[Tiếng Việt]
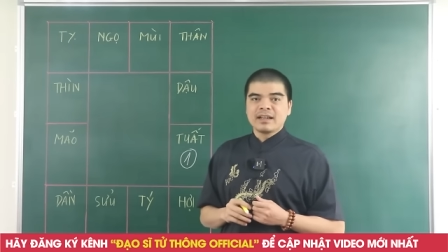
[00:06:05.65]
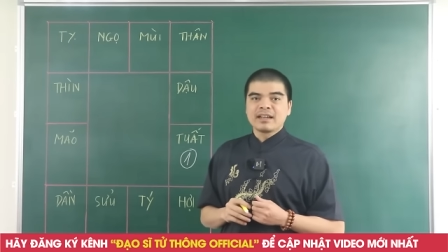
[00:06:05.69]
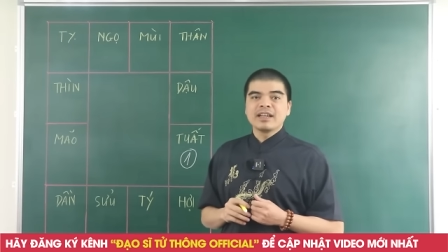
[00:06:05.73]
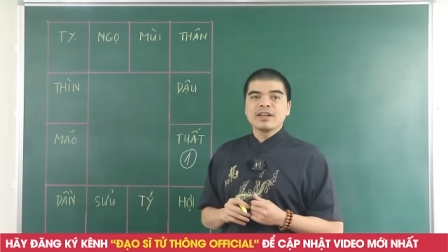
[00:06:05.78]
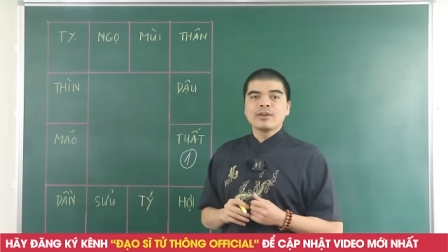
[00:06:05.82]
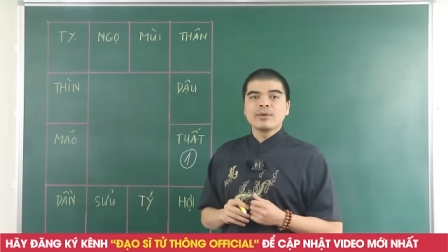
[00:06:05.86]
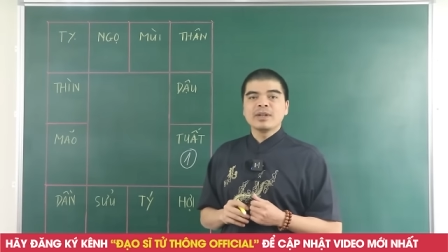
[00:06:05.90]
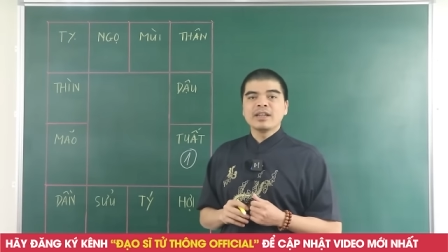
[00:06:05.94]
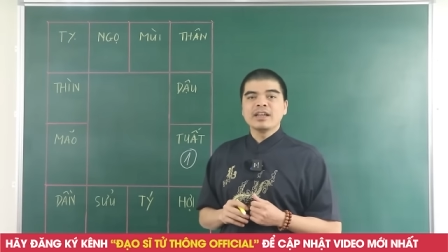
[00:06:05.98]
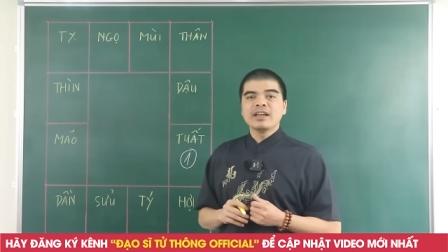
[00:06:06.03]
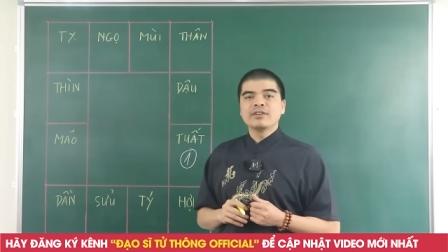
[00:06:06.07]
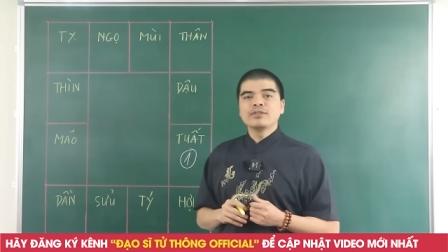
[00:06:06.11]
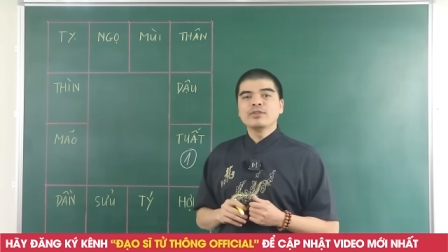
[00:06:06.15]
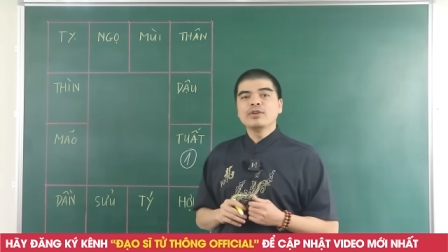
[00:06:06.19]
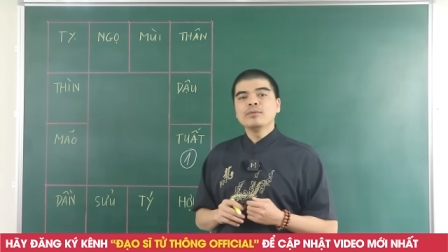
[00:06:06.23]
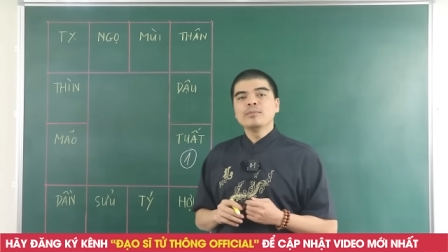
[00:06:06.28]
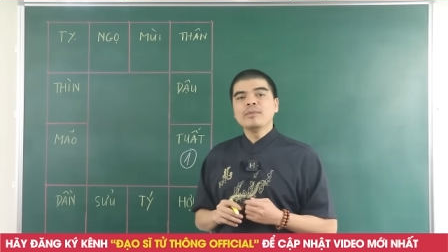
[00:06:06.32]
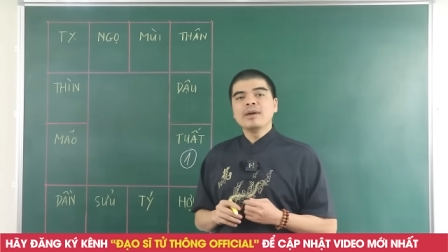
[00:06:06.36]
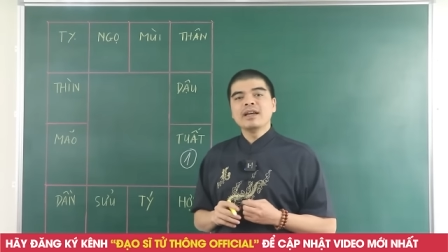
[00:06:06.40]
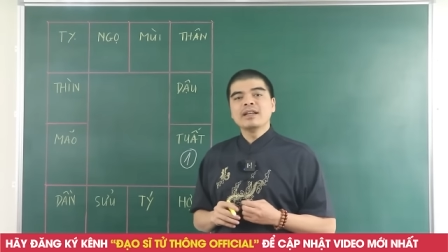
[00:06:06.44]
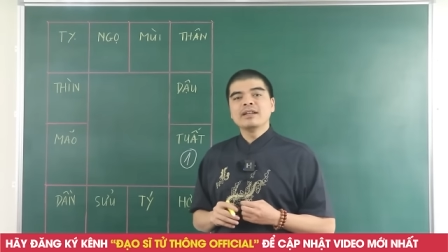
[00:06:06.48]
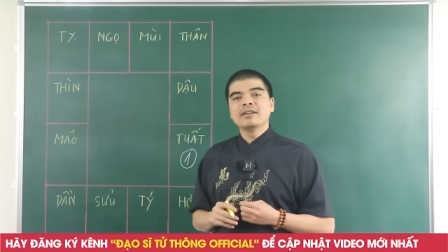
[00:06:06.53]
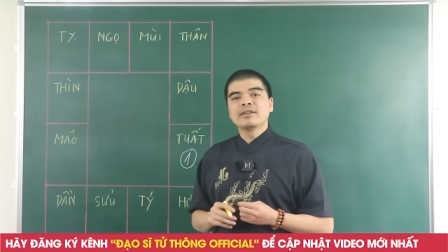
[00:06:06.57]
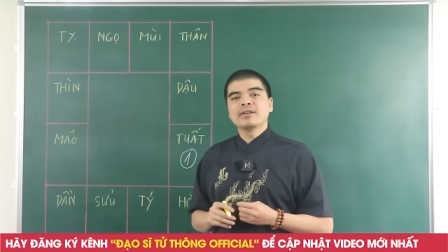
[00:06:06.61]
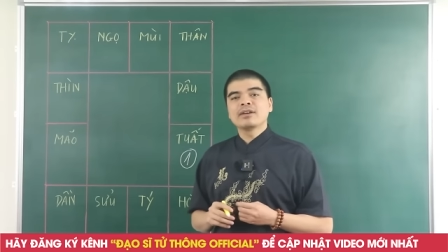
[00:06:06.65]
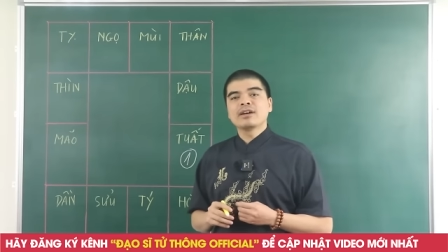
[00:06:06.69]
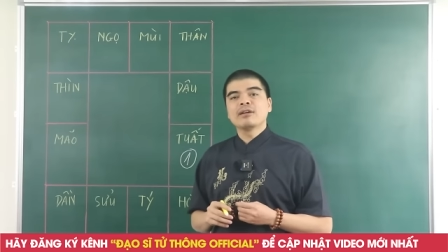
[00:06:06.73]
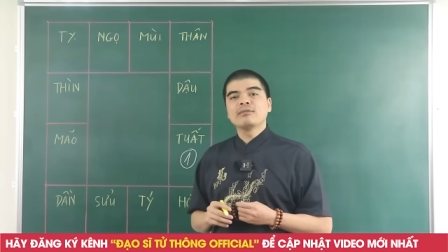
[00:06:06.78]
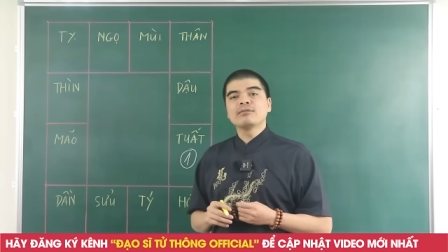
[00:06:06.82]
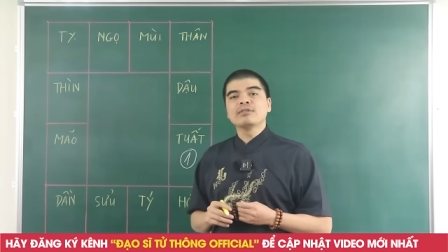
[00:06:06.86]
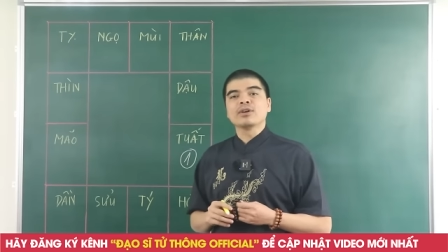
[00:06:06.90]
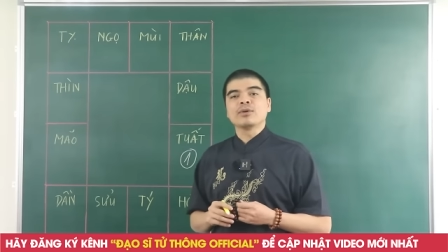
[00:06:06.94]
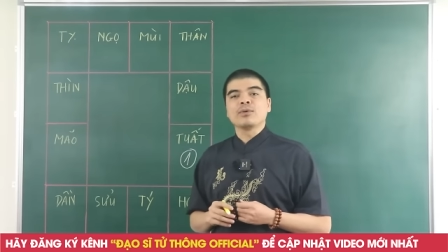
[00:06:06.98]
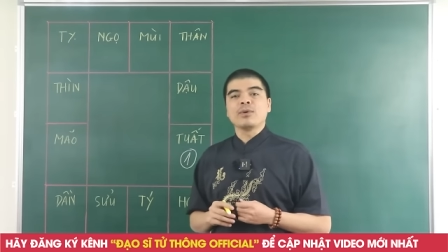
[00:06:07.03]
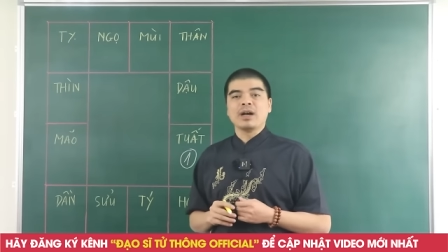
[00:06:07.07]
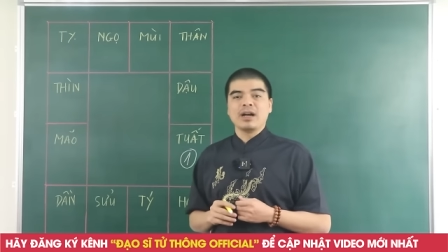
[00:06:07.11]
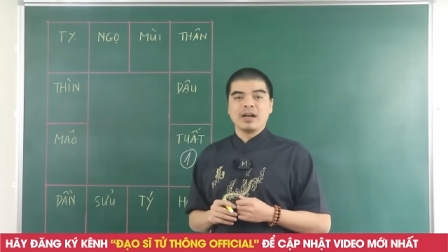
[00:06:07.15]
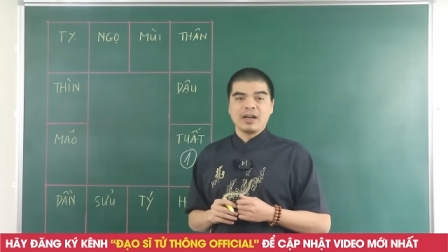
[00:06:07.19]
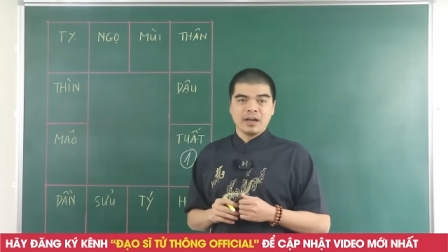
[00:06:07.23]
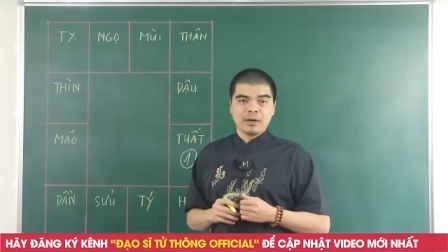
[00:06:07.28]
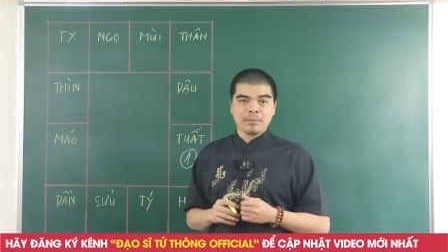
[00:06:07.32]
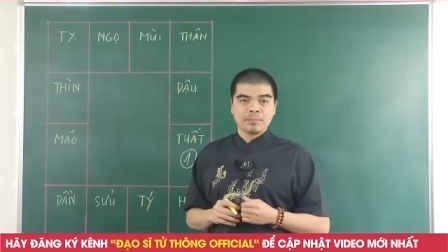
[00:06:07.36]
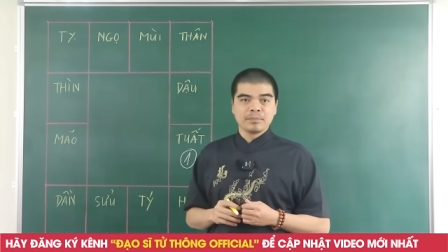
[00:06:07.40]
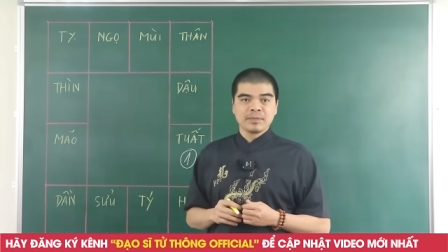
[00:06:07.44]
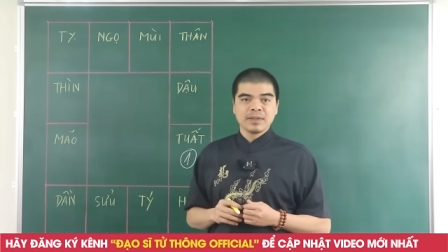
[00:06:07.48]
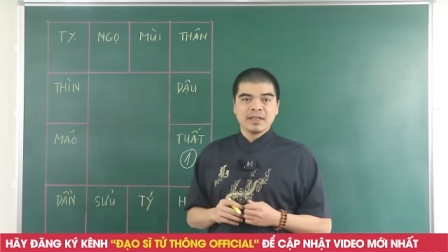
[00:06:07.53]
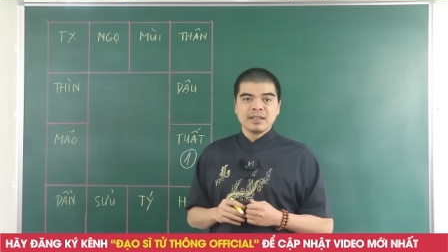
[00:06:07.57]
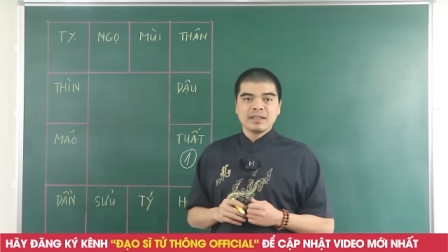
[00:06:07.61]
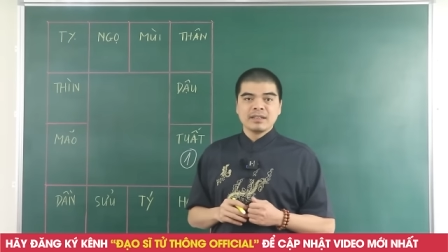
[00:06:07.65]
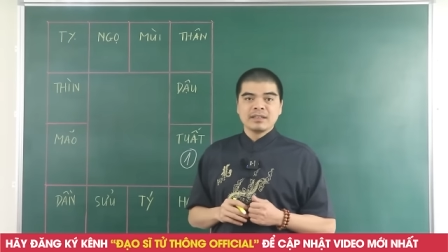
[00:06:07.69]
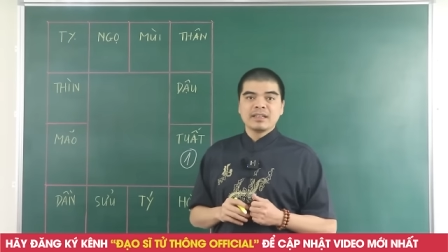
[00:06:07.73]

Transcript: Khi quan hệ đôi bên nó không được hòa hợp